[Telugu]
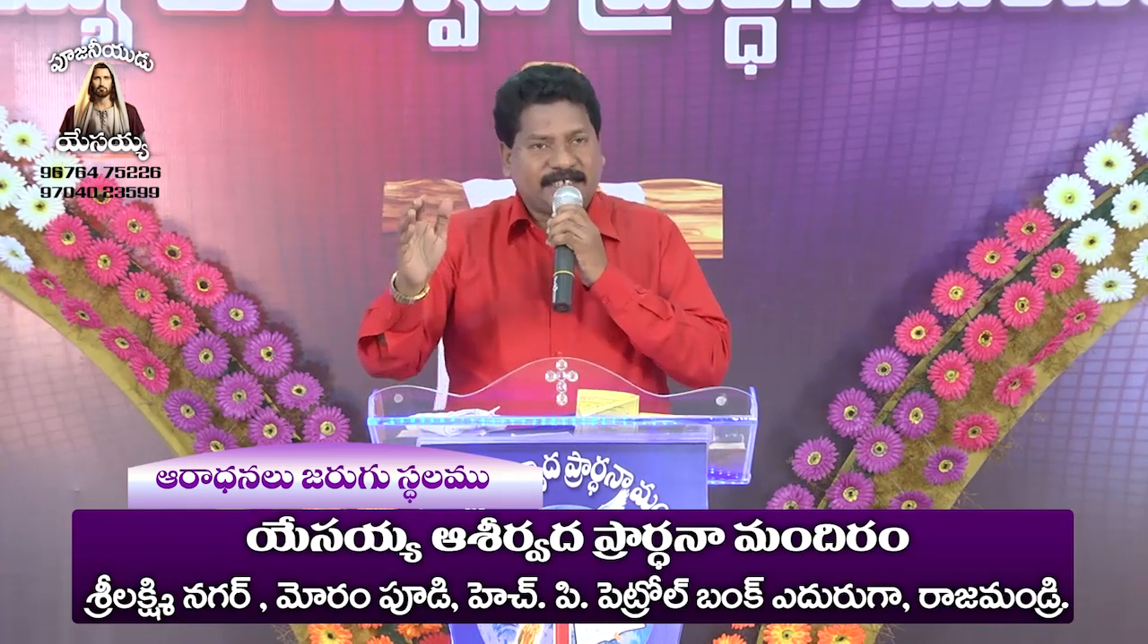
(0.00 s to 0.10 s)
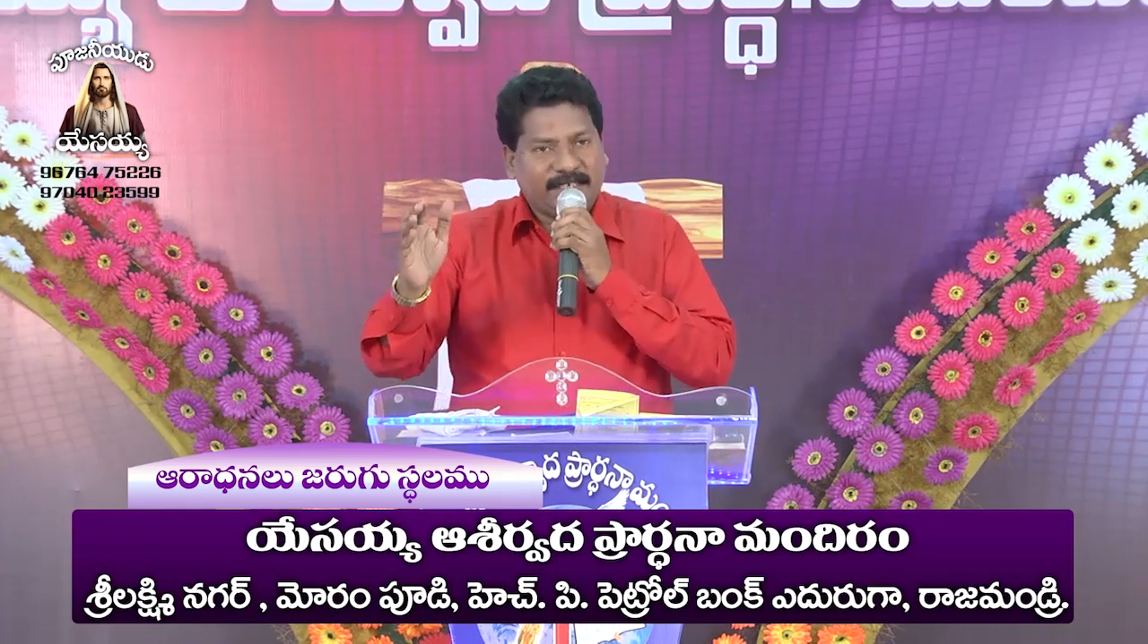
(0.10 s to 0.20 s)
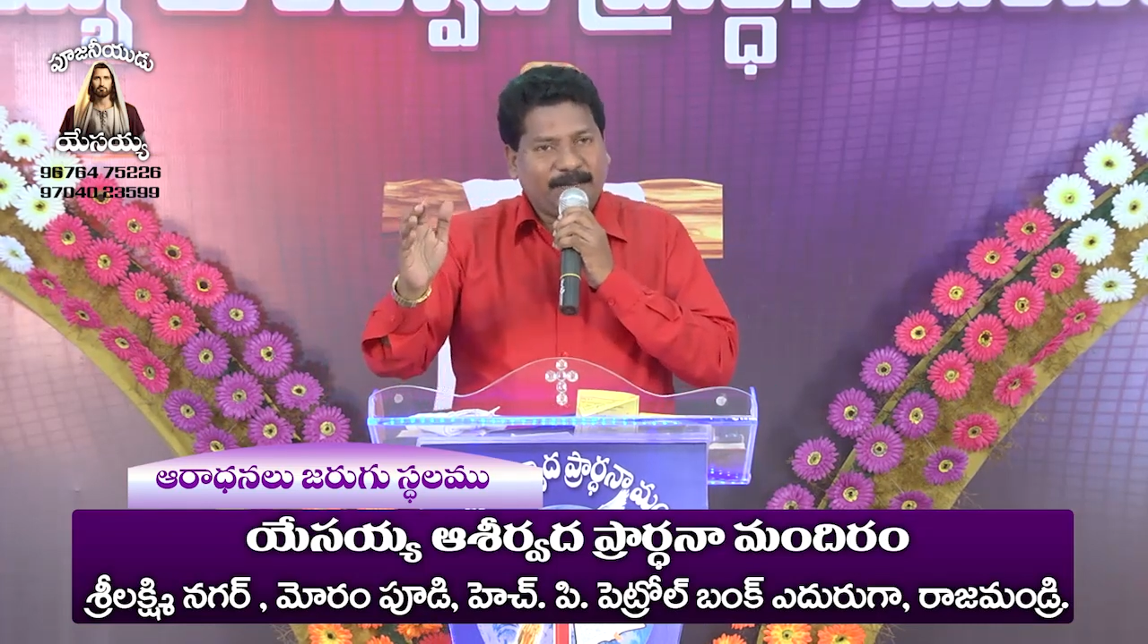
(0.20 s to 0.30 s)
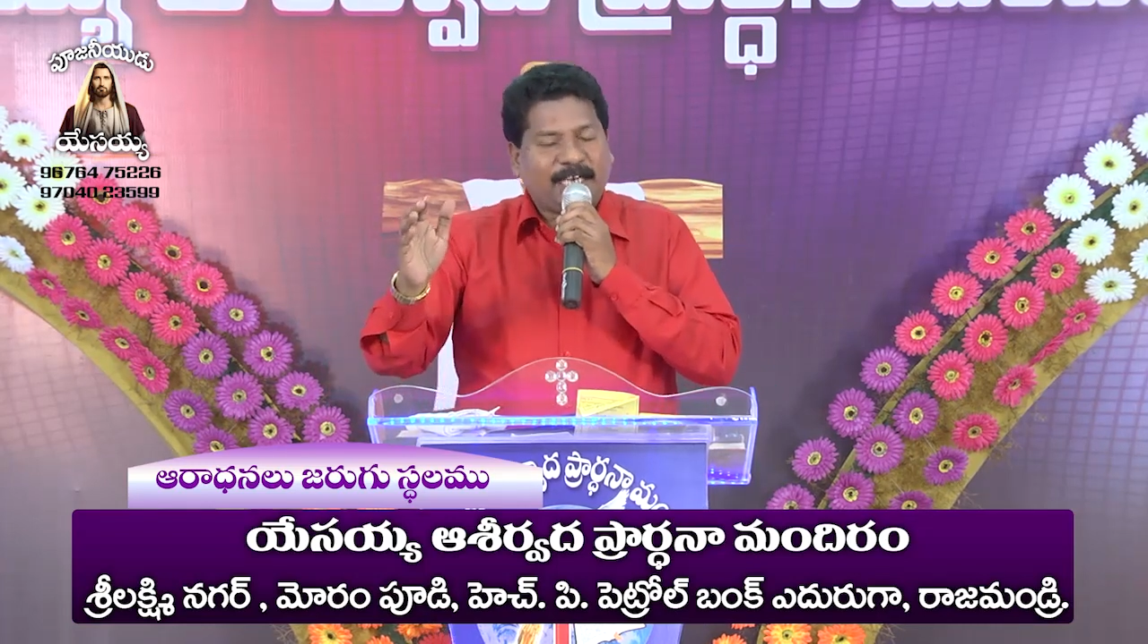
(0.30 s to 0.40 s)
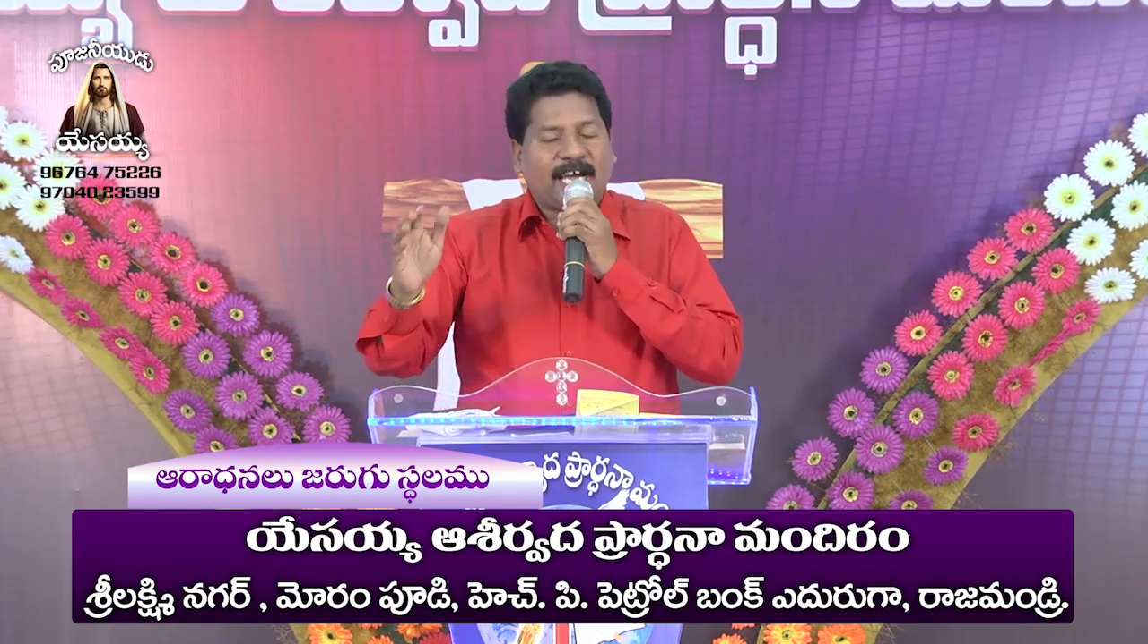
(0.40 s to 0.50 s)

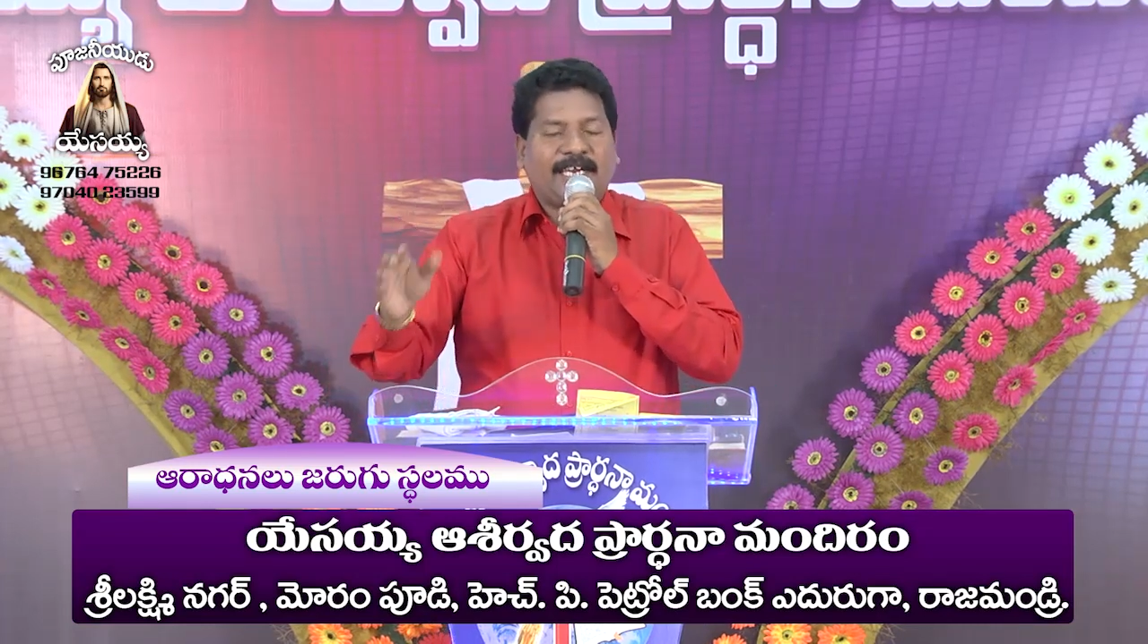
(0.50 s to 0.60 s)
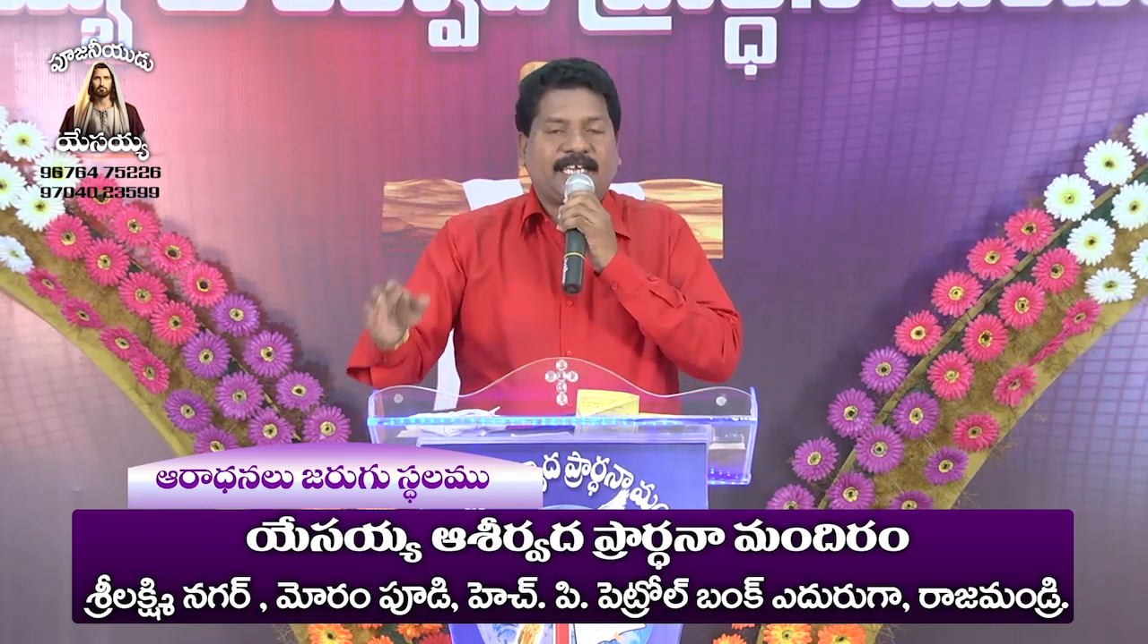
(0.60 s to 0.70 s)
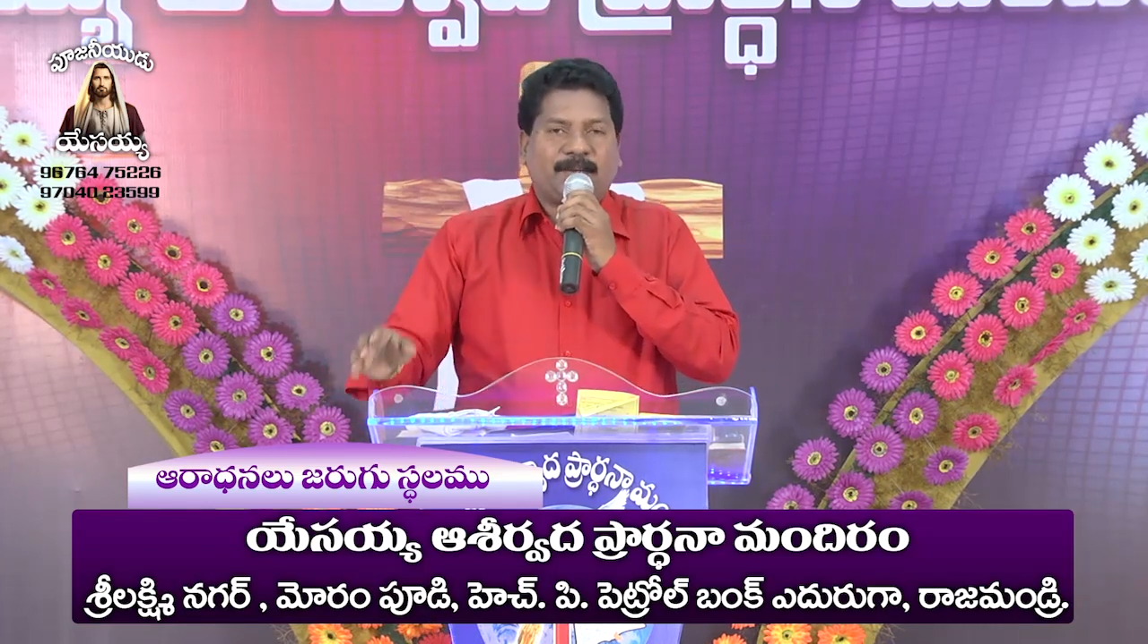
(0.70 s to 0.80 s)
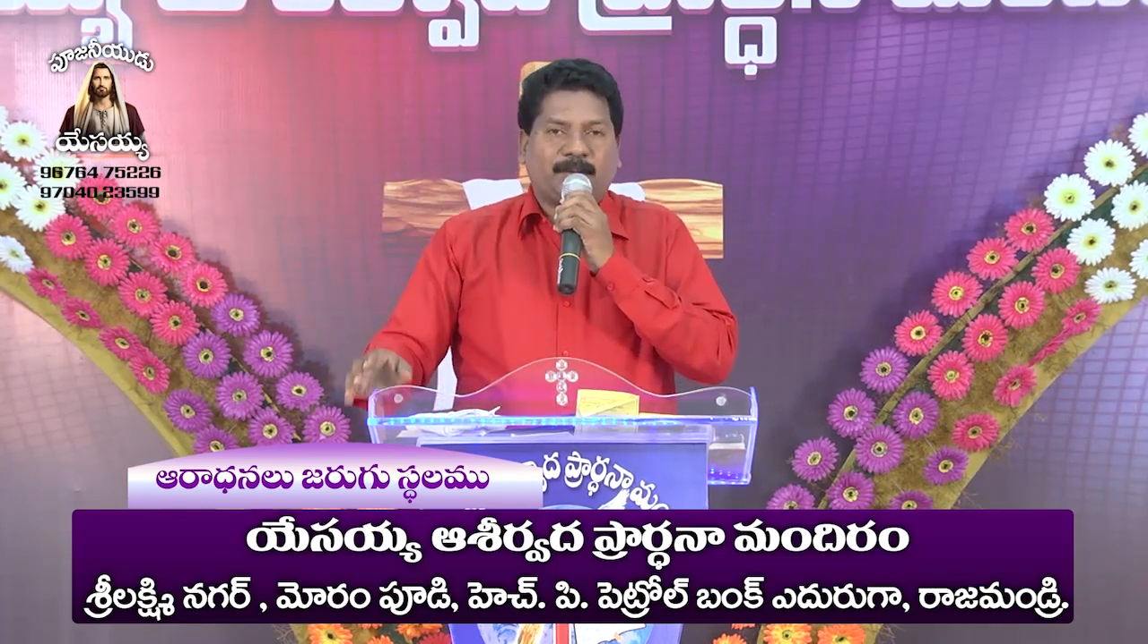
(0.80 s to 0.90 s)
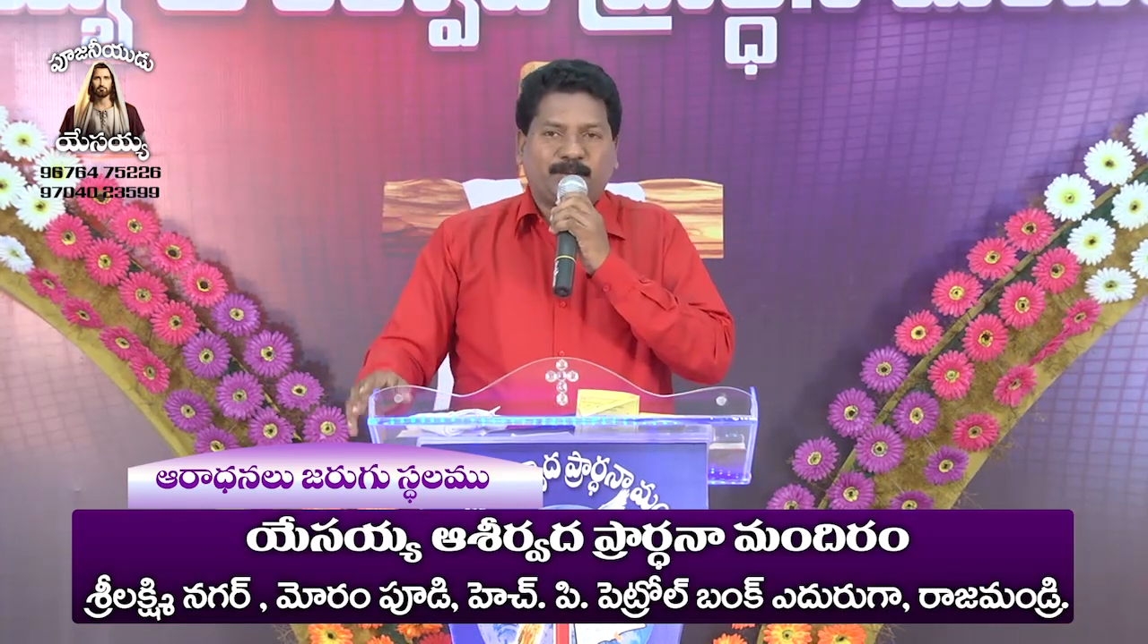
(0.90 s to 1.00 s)
టీవీ
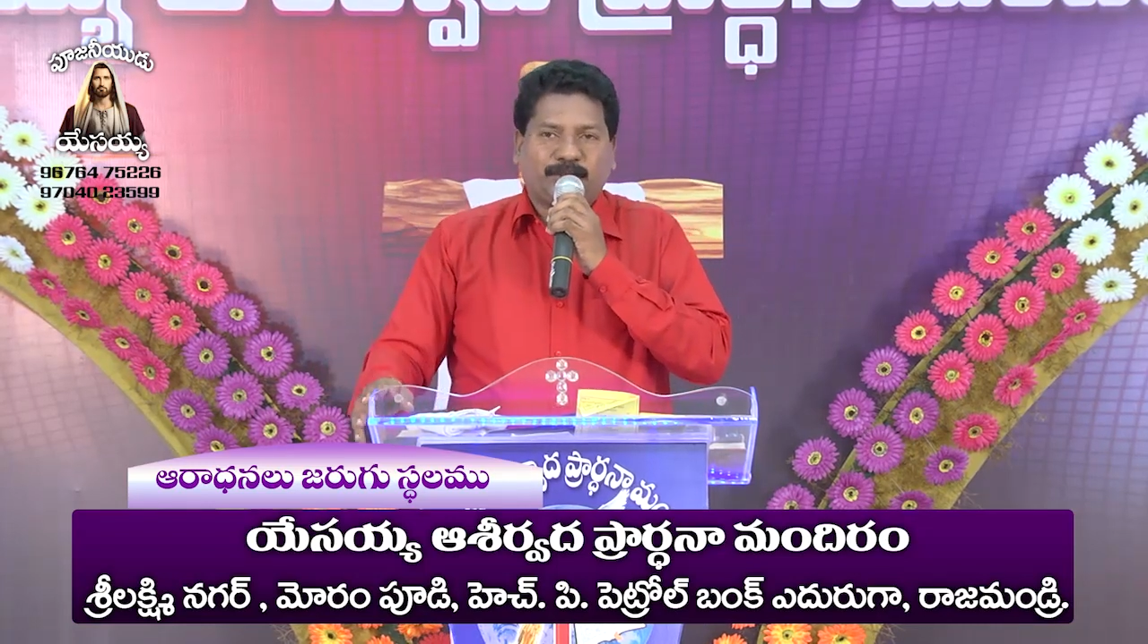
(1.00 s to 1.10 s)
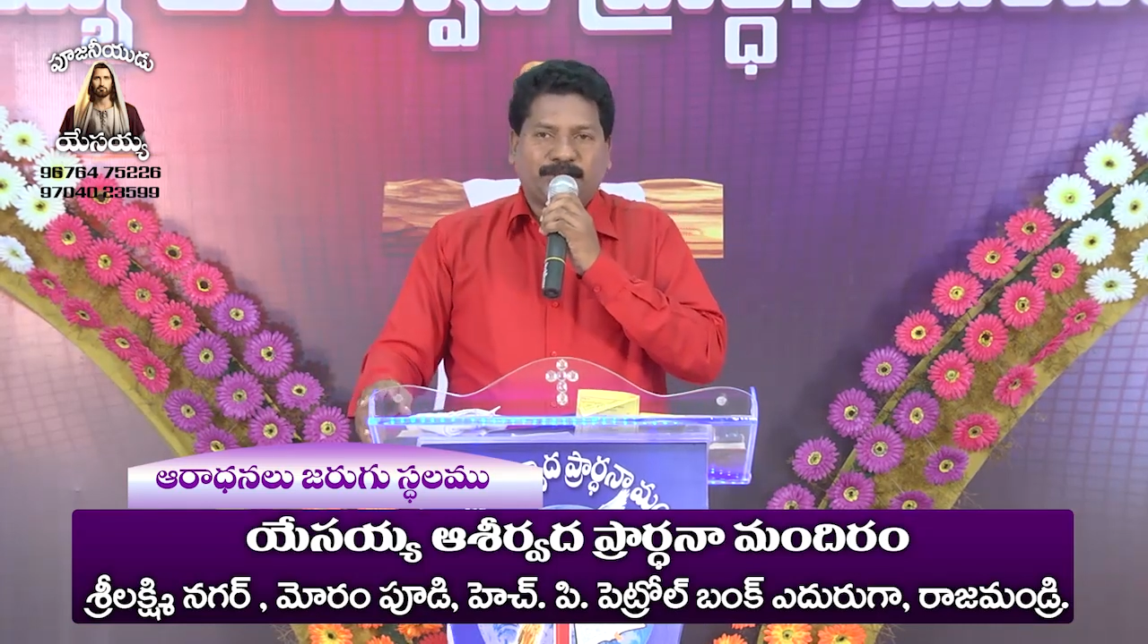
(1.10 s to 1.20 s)
కార్యక్రమం